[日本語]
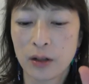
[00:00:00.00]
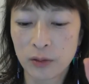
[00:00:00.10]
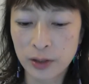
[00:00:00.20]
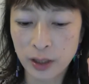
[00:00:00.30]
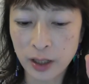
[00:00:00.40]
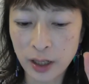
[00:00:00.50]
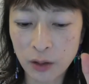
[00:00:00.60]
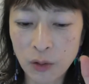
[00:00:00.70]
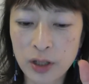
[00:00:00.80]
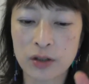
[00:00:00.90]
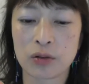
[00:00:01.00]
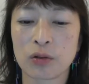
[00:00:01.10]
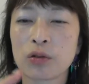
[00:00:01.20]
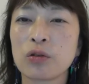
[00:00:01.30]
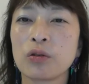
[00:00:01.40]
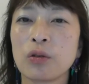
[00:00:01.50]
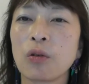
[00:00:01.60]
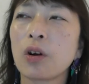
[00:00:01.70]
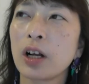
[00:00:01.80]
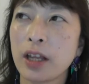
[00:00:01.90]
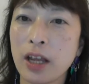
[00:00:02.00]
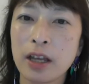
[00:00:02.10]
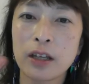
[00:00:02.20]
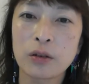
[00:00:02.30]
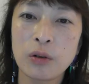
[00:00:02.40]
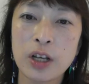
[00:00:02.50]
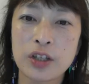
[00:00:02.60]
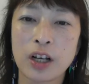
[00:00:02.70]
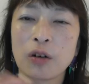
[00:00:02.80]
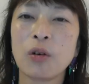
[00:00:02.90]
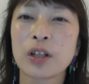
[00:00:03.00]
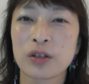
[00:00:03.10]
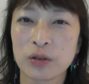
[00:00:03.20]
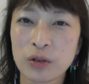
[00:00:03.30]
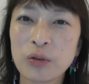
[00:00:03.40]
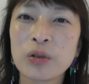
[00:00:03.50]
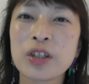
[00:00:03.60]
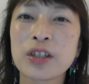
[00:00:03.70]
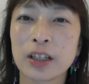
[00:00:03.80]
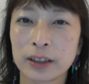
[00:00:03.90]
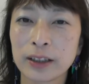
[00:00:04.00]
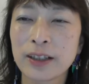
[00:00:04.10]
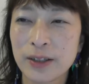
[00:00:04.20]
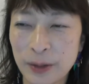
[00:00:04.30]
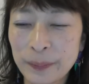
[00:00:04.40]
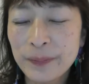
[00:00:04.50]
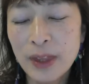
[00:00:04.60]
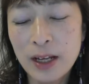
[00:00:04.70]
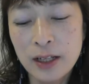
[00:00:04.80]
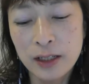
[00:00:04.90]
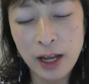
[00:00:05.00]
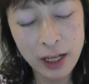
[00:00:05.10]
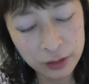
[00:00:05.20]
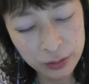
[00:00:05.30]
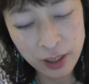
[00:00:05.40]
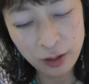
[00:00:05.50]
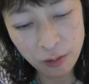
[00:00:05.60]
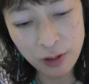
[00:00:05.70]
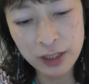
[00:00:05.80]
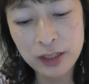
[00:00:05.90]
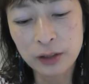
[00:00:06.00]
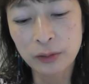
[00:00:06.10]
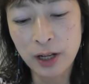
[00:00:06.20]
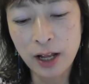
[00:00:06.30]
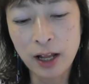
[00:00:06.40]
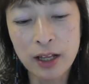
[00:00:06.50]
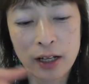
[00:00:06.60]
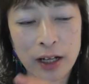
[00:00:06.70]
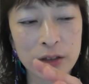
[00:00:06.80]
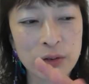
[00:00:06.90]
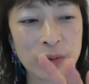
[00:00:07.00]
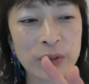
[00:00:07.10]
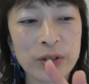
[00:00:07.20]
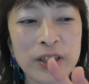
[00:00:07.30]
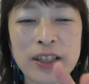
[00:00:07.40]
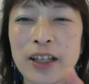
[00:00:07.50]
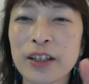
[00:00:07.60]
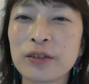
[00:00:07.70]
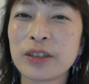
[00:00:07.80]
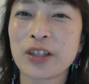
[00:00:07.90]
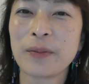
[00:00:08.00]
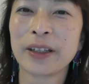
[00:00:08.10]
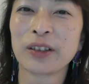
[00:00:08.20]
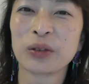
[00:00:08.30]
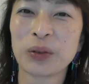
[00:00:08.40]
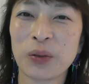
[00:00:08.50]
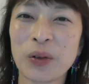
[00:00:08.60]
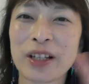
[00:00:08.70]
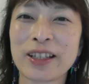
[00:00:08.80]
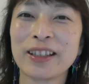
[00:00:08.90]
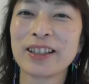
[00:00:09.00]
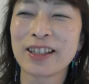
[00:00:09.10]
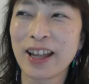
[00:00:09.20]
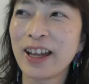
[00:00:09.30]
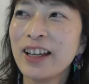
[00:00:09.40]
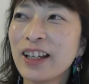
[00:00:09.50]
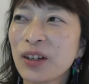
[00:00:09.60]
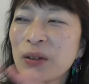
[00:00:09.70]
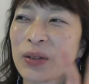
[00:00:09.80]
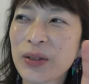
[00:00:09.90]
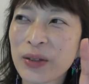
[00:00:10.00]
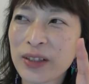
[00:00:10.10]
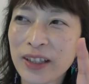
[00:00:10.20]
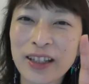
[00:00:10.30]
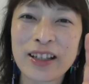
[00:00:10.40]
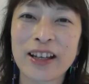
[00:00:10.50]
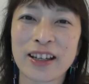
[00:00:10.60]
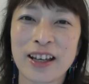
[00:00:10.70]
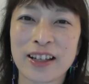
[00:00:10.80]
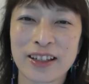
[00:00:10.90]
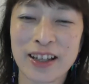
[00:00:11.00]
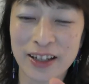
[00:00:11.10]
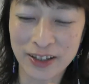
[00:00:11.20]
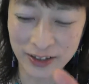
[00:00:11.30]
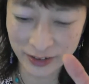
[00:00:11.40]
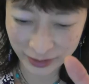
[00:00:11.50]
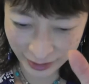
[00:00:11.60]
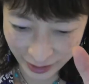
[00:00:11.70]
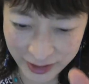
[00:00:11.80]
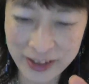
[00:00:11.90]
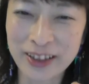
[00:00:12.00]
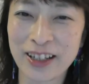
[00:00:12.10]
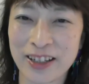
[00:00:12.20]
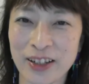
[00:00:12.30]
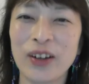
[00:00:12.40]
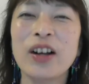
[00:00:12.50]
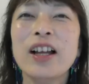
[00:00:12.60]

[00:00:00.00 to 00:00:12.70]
大阪が5月の14日で豊橋が5月の15日だったんですよ。で後で後悔したのがあのそういう日程で組んでしまったことを後悔したんですね交通費的には安安いんですよ